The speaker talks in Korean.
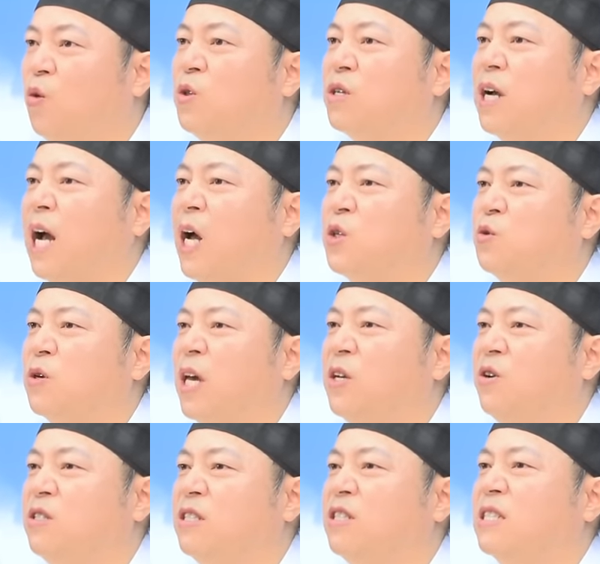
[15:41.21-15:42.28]
온 가족
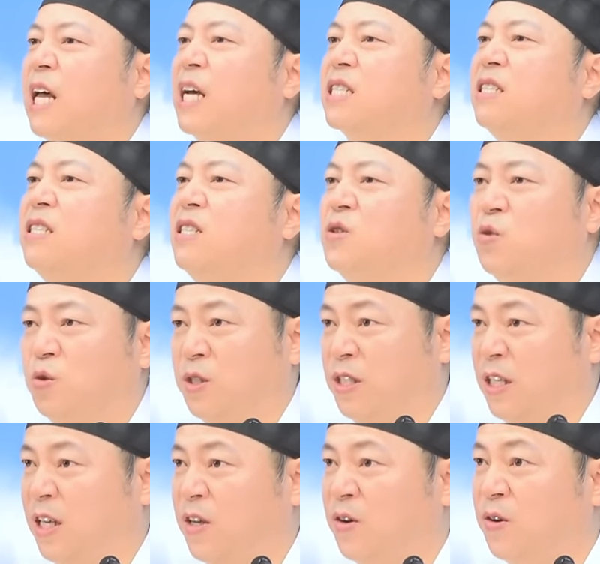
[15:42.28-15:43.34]
에너지를 다스리는
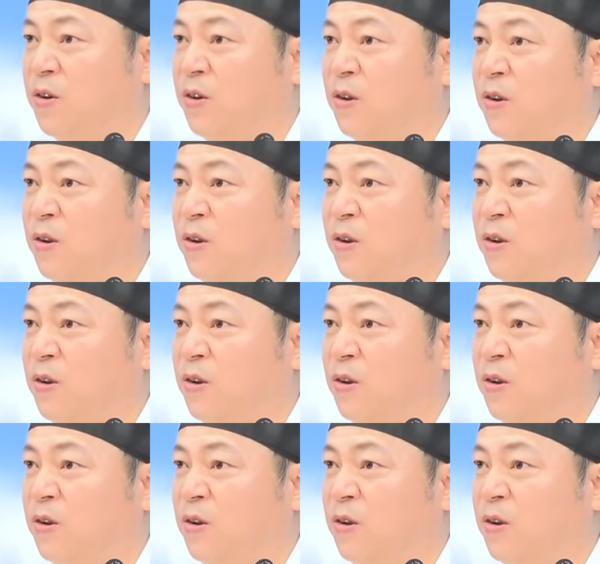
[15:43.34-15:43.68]
곳이에요.